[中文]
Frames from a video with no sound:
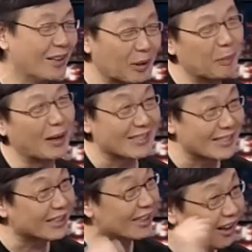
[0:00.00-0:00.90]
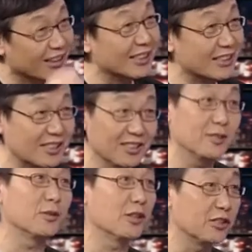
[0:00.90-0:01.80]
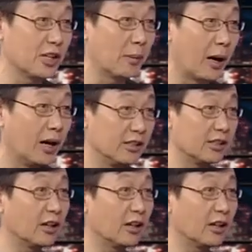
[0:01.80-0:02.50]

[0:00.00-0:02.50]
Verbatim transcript: 老百姓抗议其实就是要钱嘛。你